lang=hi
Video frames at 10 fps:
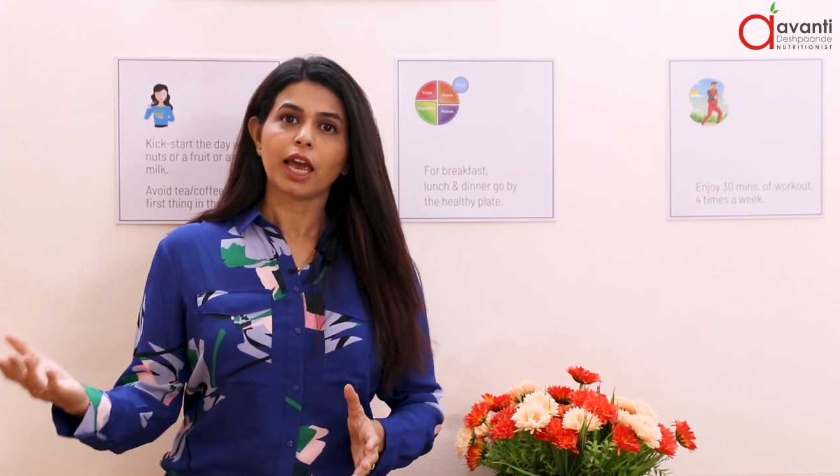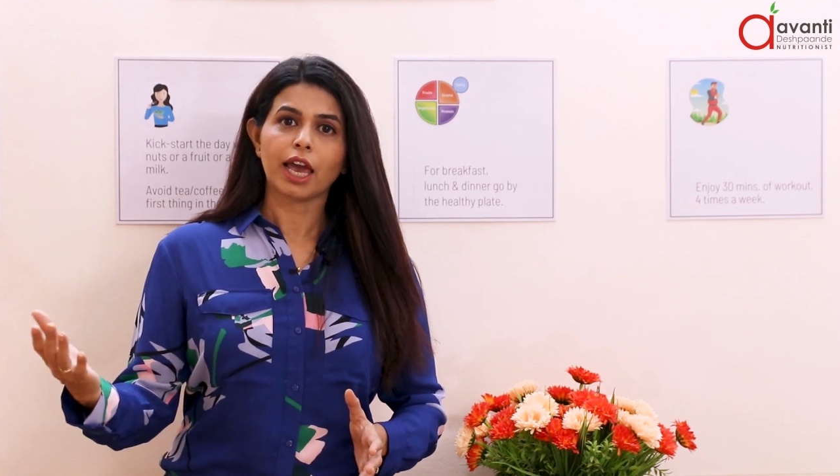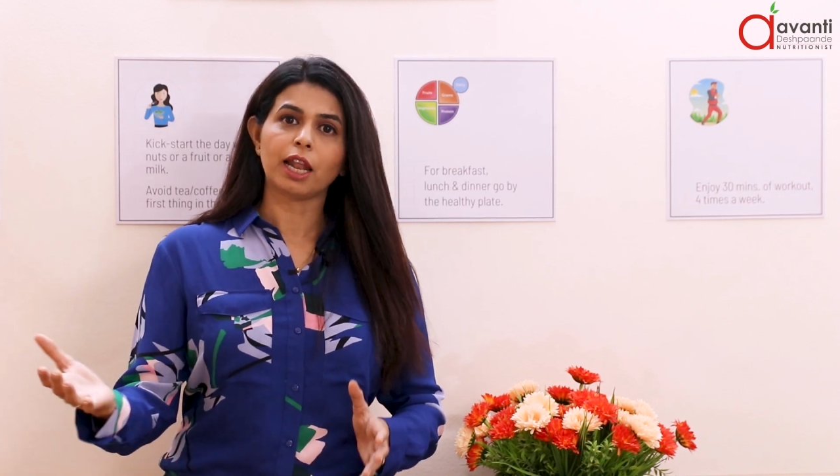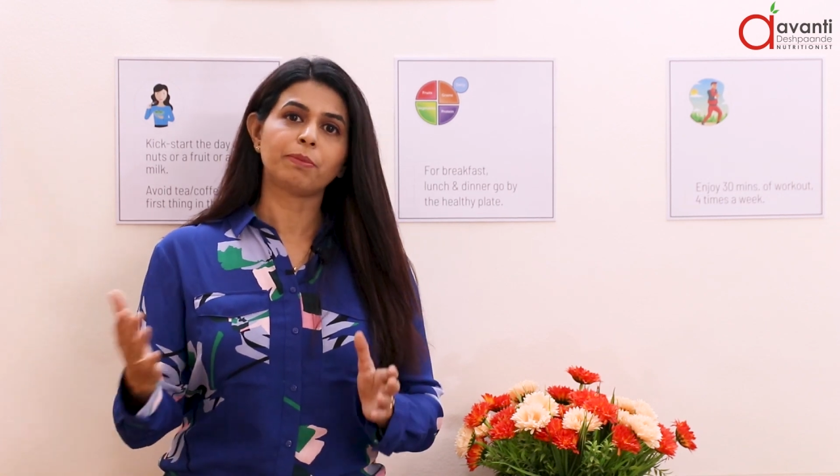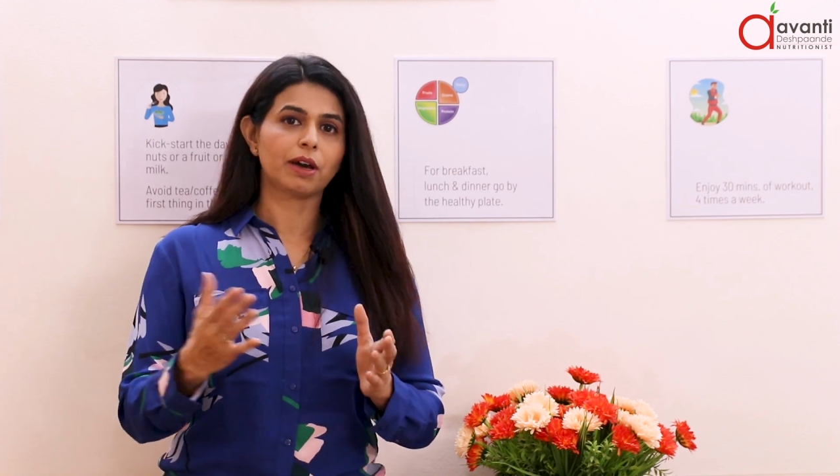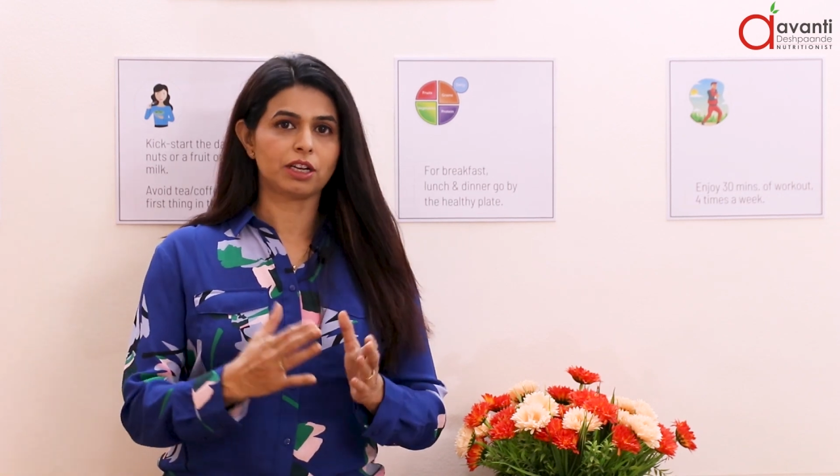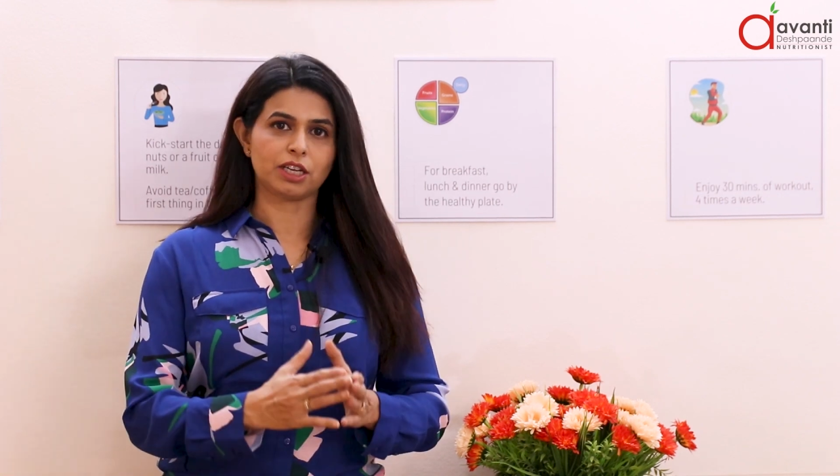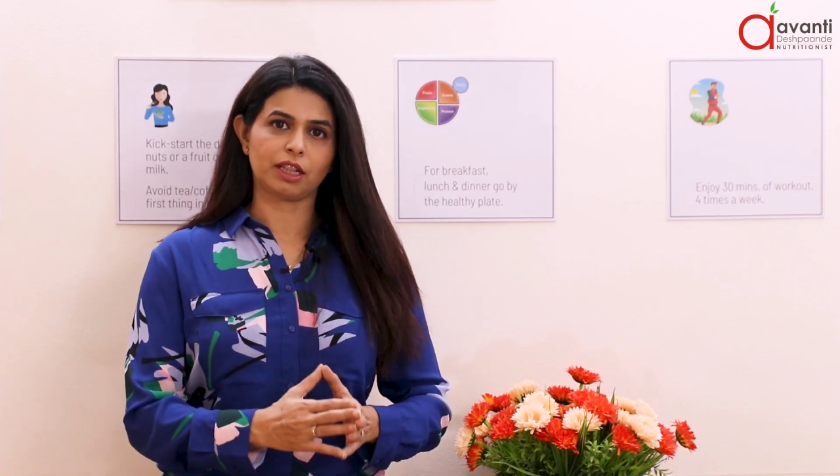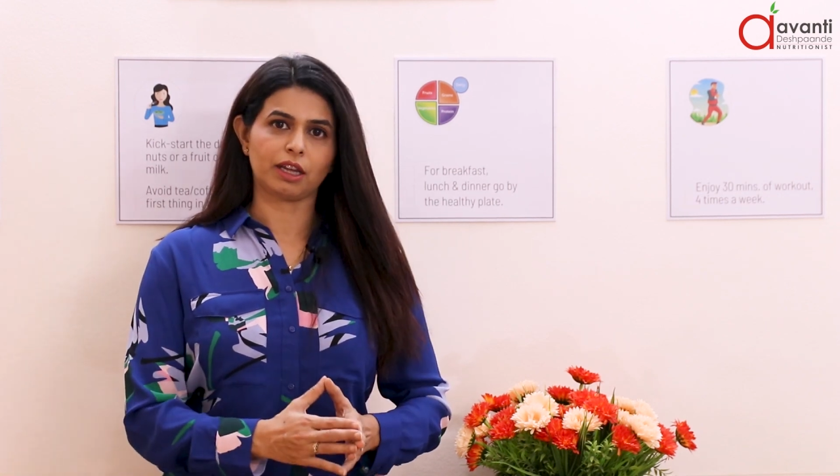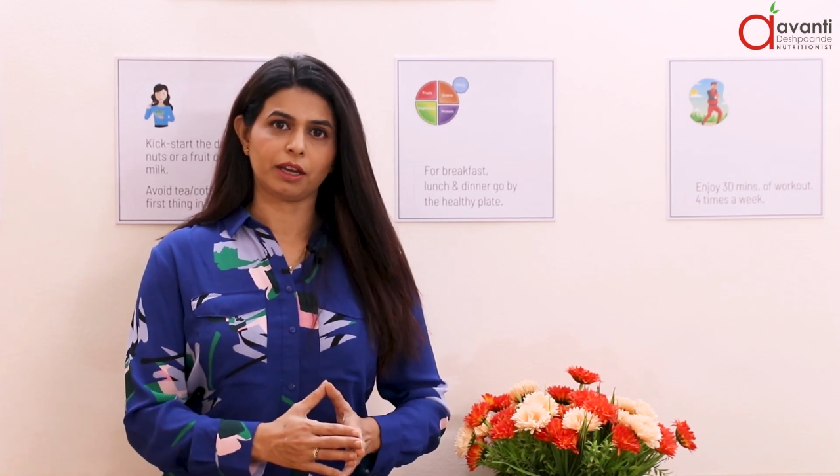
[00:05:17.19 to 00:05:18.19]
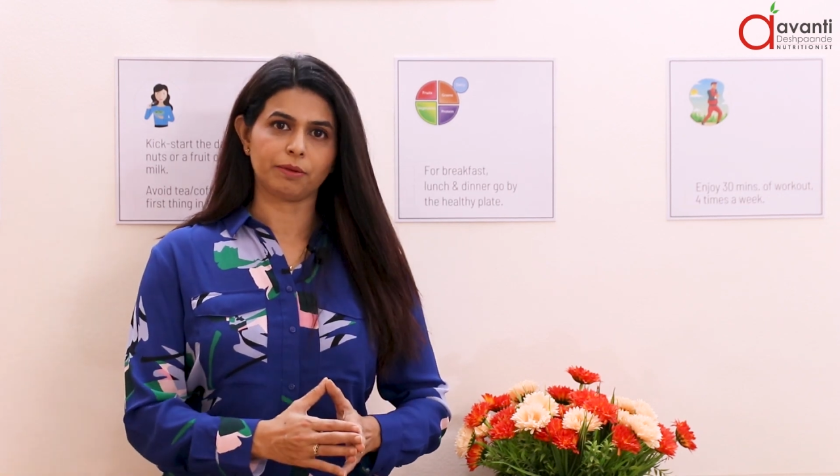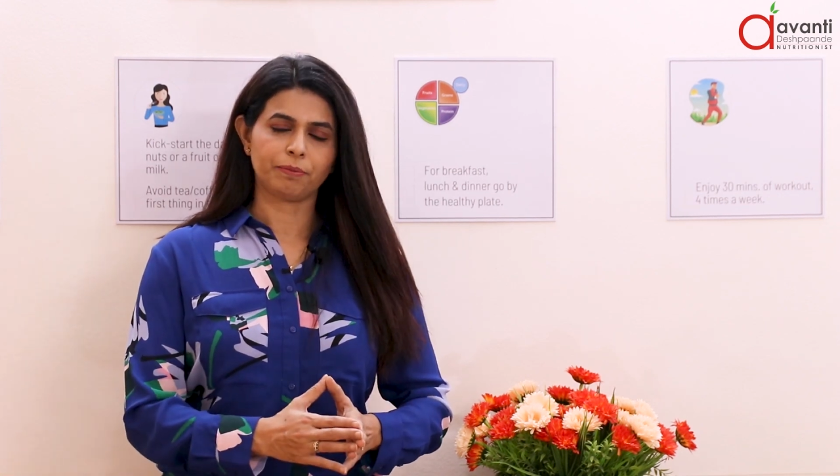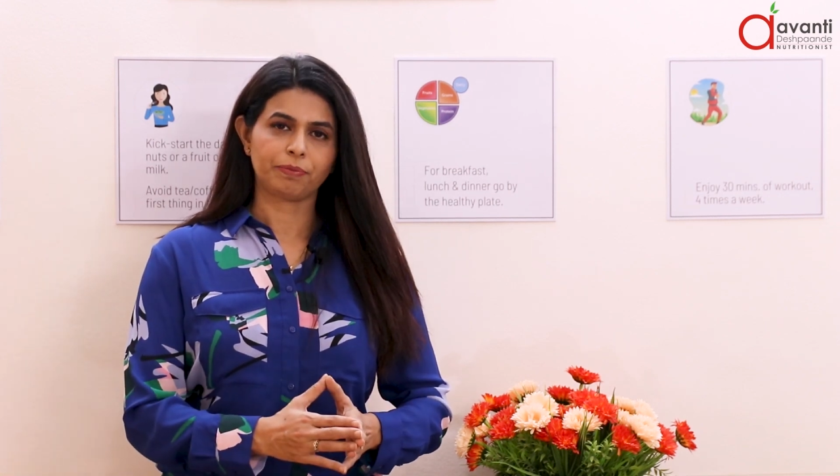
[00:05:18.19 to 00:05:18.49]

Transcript: हेल्प कर जाता है